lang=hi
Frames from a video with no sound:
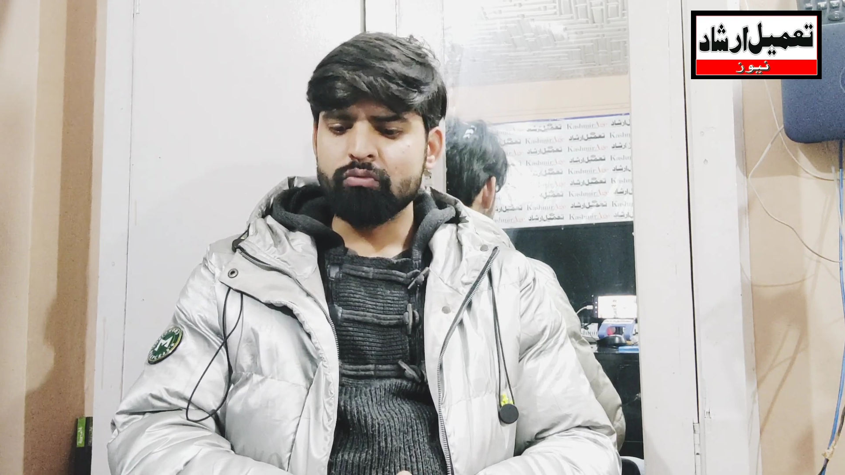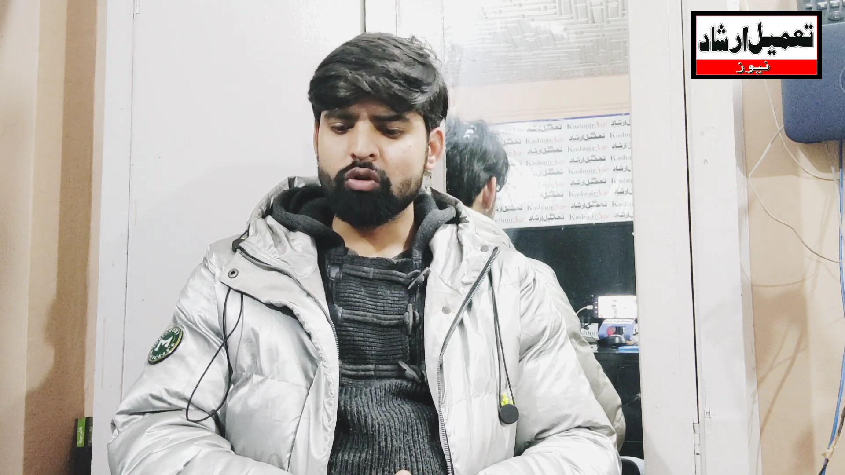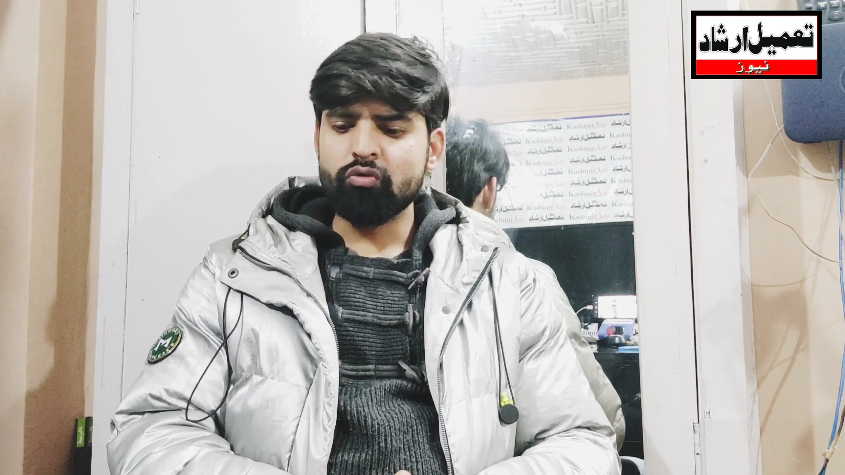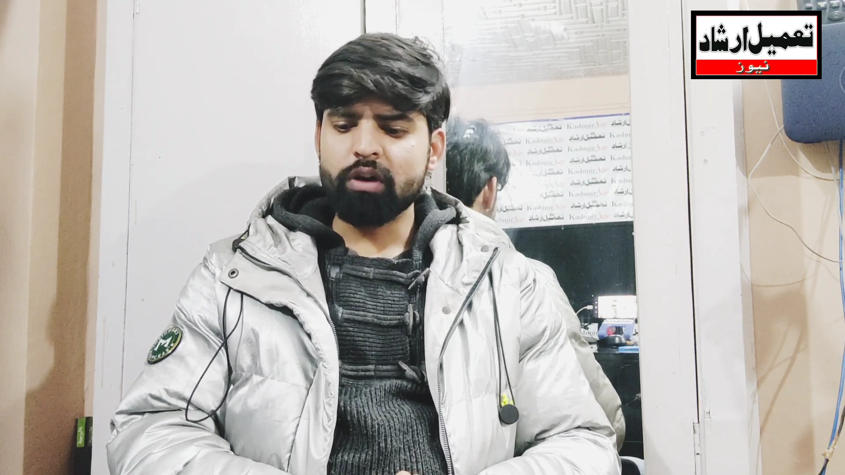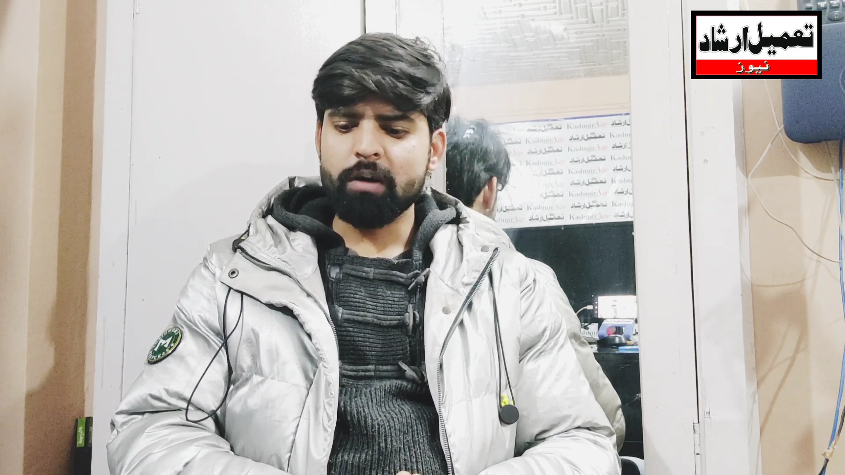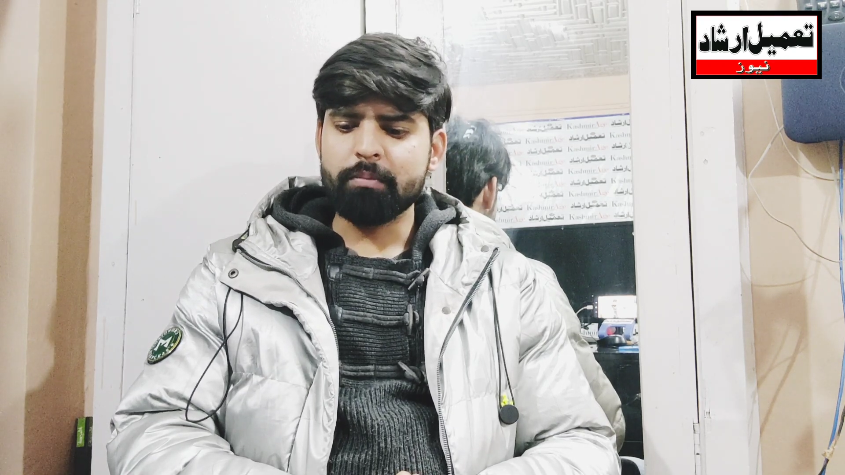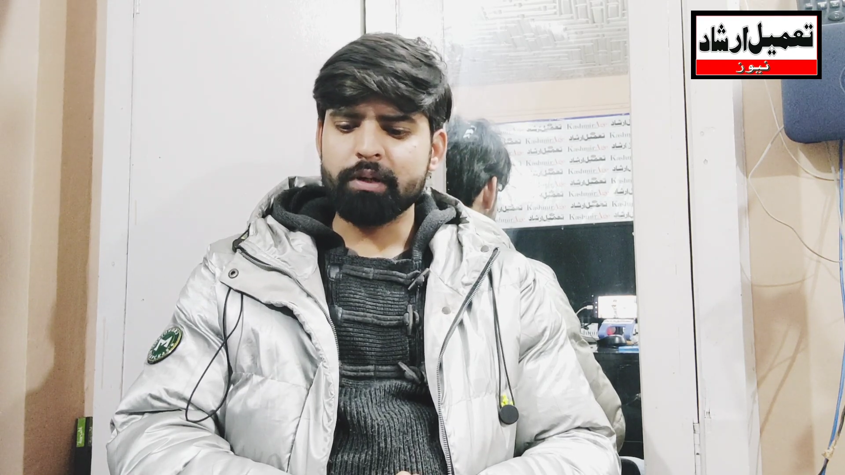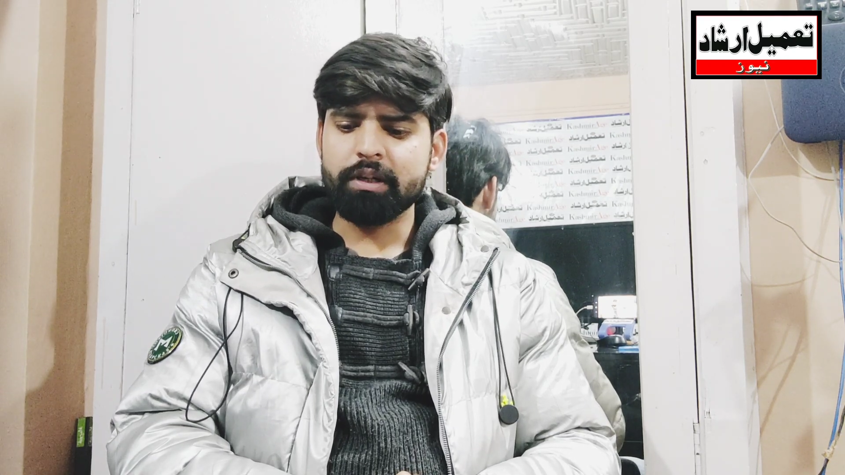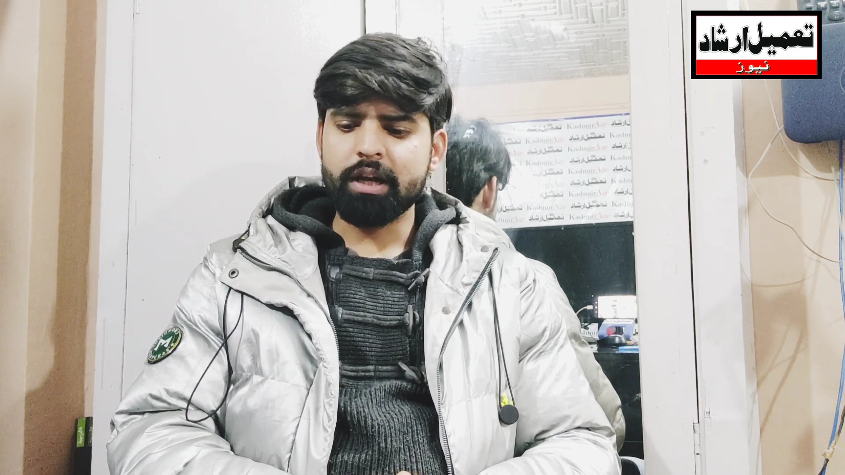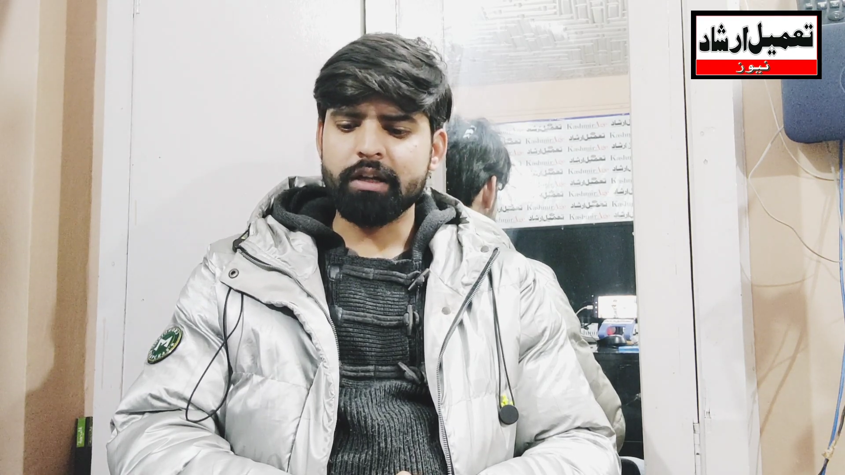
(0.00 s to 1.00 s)
वो वहाँ
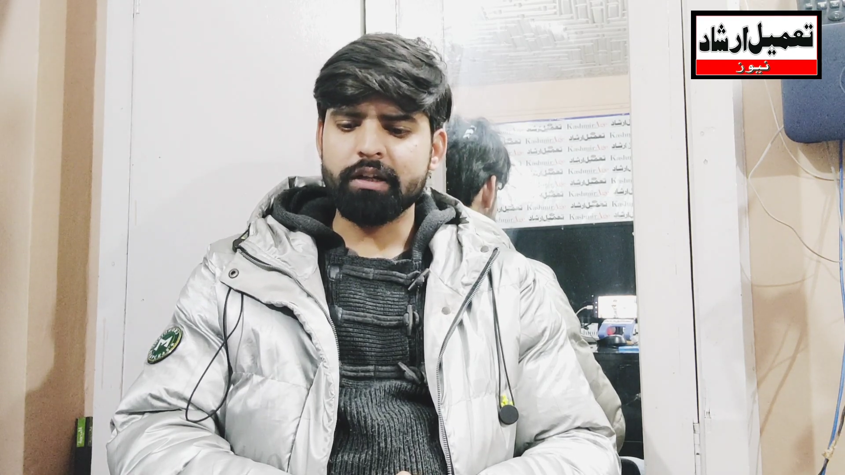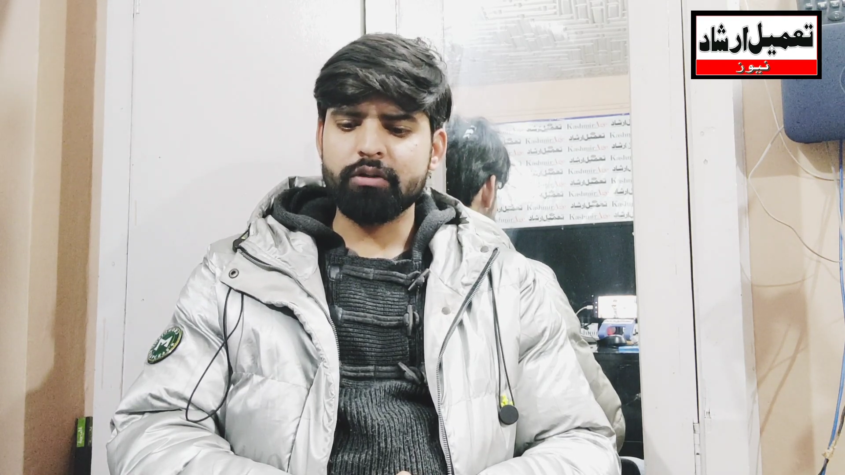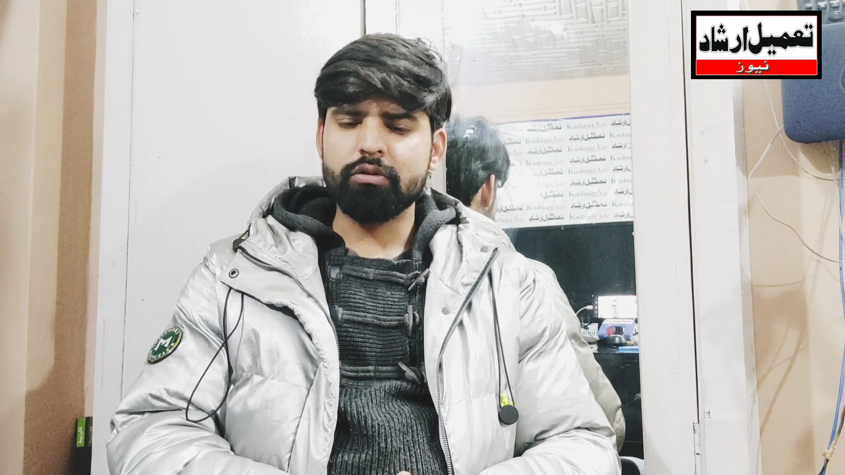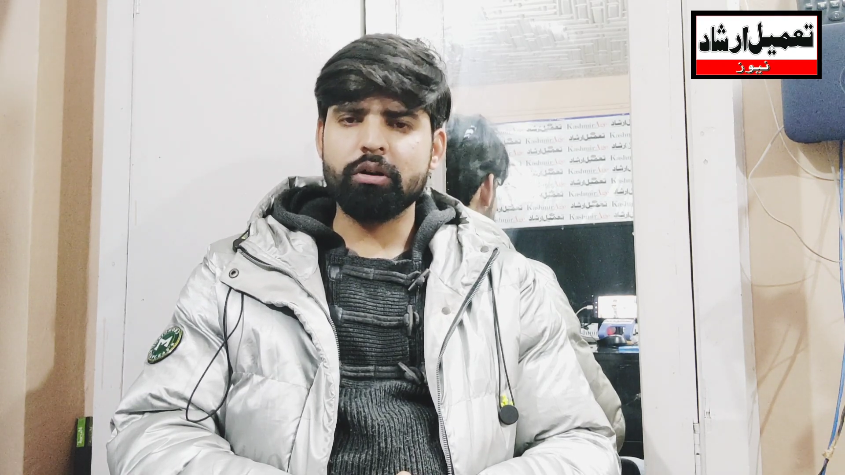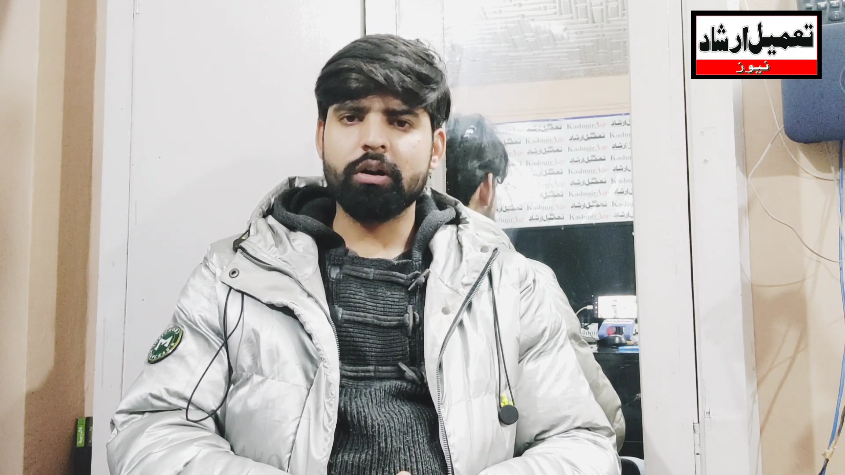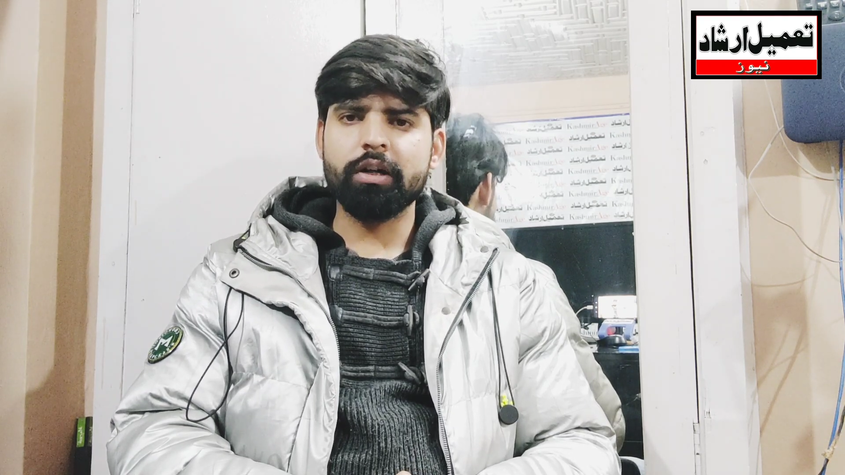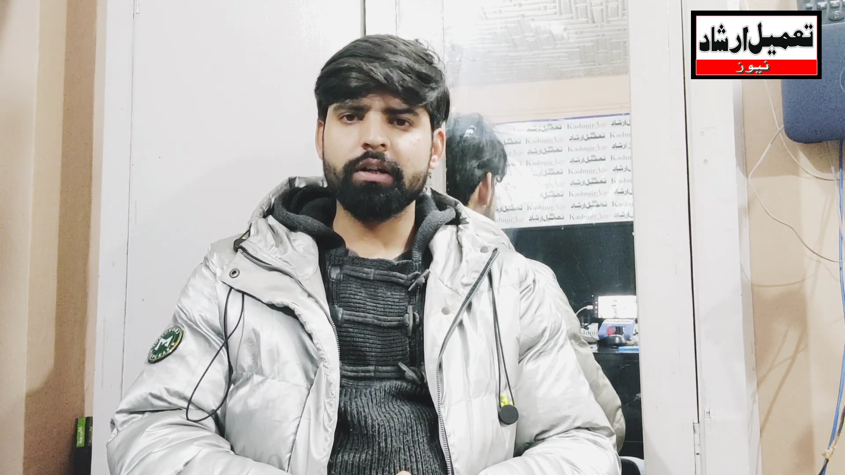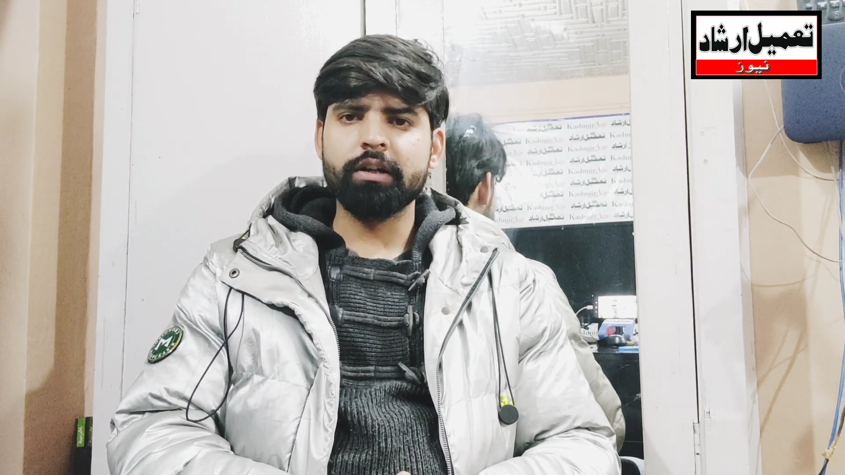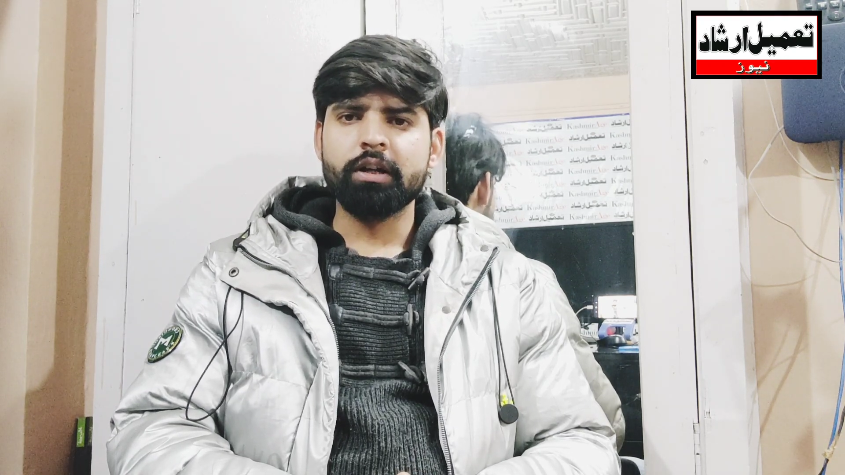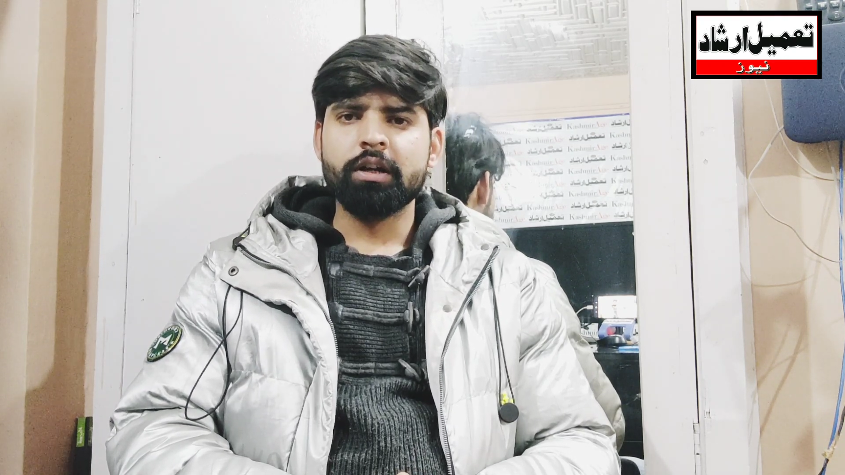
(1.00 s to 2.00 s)
पर इलाके को
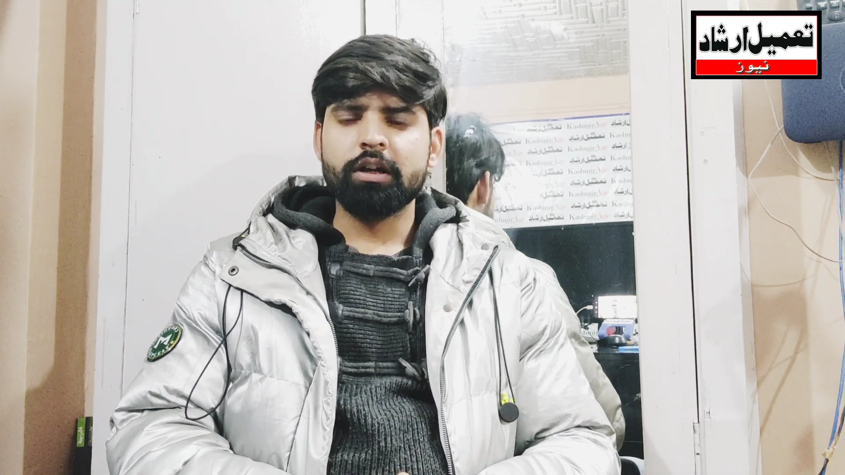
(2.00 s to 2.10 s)
कॉर्डन